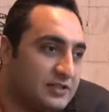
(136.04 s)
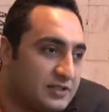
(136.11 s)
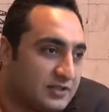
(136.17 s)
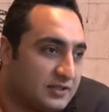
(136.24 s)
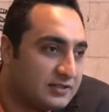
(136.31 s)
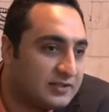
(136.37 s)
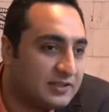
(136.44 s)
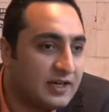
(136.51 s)
içine
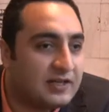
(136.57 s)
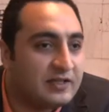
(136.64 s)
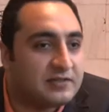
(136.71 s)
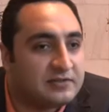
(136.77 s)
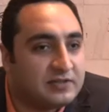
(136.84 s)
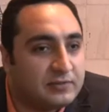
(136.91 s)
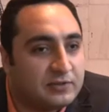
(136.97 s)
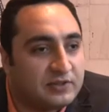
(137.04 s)
nasıl
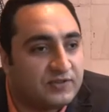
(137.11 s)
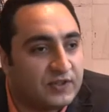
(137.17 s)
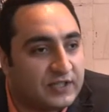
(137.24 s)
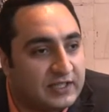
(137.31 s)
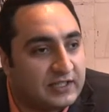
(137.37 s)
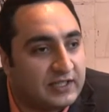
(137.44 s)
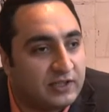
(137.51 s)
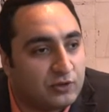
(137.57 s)
yerleştirebiliriz
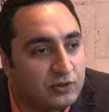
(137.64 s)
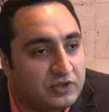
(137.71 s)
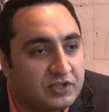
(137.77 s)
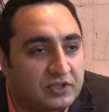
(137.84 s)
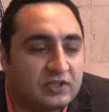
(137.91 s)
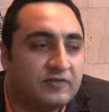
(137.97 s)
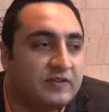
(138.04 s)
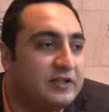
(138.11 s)
fikriyle yola
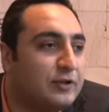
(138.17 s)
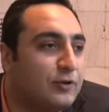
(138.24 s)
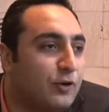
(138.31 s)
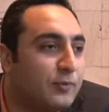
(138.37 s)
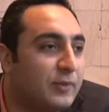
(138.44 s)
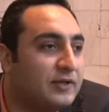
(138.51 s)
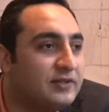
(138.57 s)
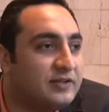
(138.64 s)
çıktı ve Deli
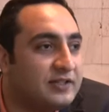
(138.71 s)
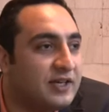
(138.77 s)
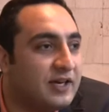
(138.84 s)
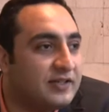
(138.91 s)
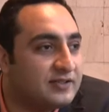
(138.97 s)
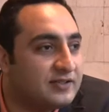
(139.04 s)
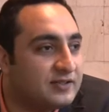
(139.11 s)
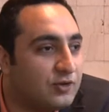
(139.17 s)
Orman'ın
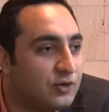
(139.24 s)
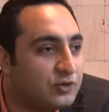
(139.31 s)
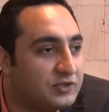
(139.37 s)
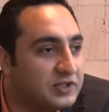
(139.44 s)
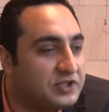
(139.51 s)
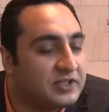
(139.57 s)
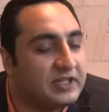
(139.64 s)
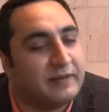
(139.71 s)
hikayesi
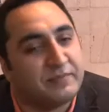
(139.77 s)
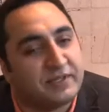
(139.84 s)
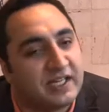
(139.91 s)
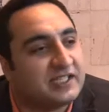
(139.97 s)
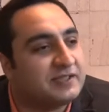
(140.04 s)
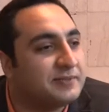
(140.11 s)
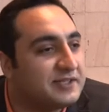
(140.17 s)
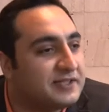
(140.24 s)
ortaya çıktı. Yani
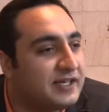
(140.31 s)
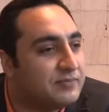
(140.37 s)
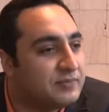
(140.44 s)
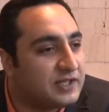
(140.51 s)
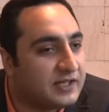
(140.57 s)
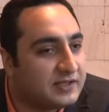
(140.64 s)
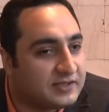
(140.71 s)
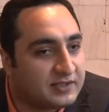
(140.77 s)
biraz bizden
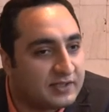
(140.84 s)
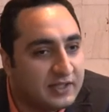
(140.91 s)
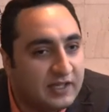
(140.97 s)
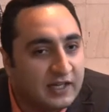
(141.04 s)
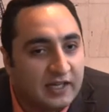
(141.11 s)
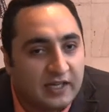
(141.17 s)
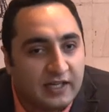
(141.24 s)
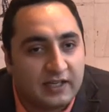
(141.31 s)
biraz
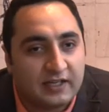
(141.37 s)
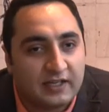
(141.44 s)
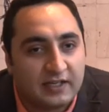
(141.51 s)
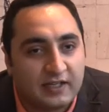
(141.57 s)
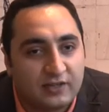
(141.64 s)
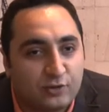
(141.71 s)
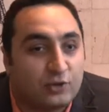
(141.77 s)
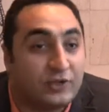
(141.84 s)

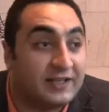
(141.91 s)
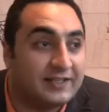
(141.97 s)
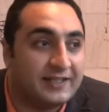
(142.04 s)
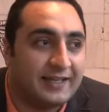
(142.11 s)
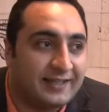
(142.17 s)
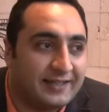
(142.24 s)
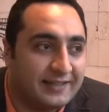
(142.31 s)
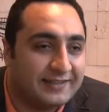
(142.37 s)
e, Türkiye'nin
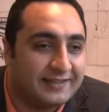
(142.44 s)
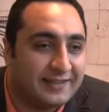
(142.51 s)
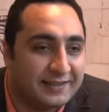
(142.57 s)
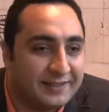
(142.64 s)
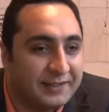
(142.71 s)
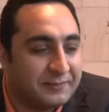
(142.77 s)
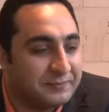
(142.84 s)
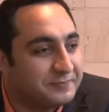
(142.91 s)
gereklerinden
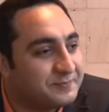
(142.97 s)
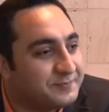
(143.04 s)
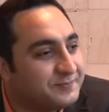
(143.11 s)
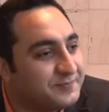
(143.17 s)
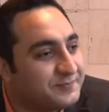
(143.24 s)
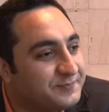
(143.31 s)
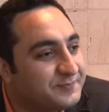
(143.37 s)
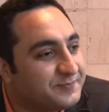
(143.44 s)
diyelim.
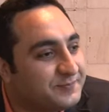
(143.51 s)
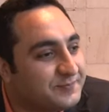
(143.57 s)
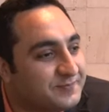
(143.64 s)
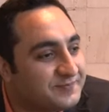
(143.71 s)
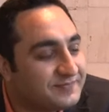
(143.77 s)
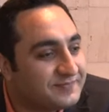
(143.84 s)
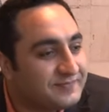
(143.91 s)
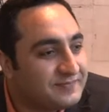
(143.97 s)

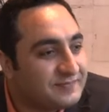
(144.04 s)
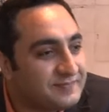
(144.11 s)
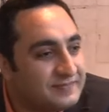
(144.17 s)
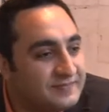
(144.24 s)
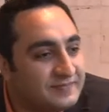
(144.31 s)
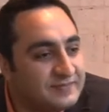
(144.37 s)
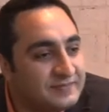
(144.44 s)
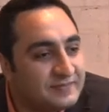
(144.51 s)
Yazım
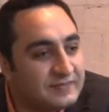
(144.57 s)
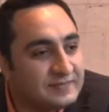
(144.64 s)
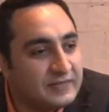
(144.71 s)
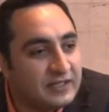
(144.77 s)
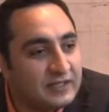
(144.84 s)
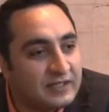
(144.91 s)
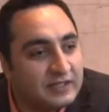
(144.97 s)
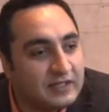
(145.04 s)
sürecinde
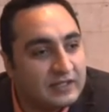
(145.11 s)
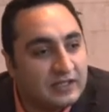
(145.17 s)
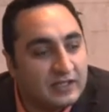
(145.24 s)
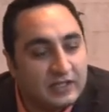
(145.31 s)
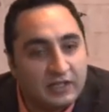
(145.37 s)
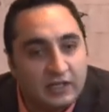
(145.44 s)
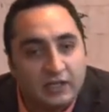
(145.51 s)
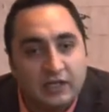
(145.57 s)
neler
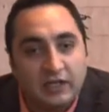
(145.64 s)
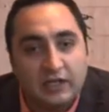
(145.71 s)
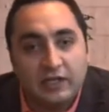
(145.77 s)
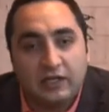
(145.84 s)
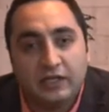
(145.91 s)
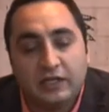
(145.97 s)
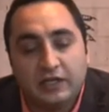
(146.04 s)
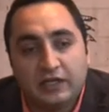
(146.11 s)
yaşadınız?
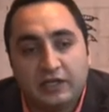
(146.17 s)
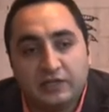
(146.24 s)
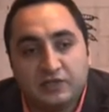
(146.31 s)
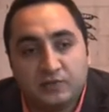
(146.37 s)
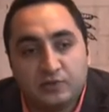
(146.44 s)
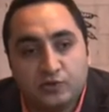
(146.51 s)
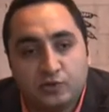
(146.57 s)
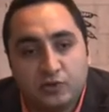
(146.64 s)
Ee,
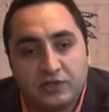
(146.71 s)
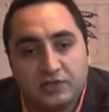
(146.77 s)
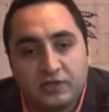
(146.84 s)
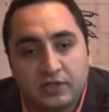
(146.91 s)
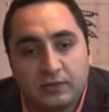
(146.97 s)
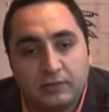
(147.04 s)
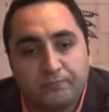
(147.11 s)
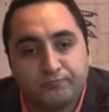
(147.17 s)
yazım
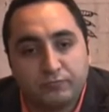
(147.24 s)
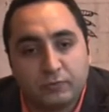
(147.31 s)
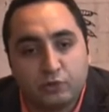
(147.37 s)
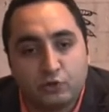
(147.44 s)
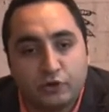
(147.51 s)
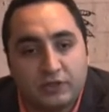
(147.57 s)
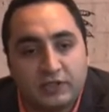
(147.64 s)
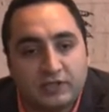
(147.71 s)
süreci
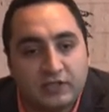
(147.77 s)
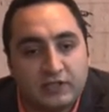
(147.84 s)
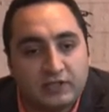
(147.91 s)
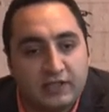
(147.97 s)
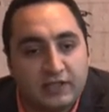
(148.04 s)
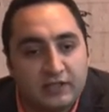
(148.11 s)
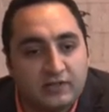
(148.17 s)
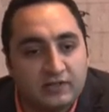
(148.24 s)
bugüne
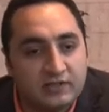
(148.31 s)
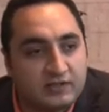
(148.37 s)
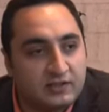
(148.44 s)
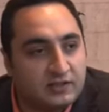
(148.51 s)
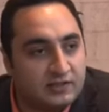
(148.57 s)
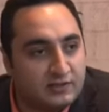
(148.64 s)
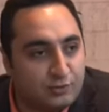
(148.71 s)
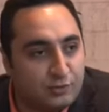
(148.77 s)
kadarki en enteresan yazım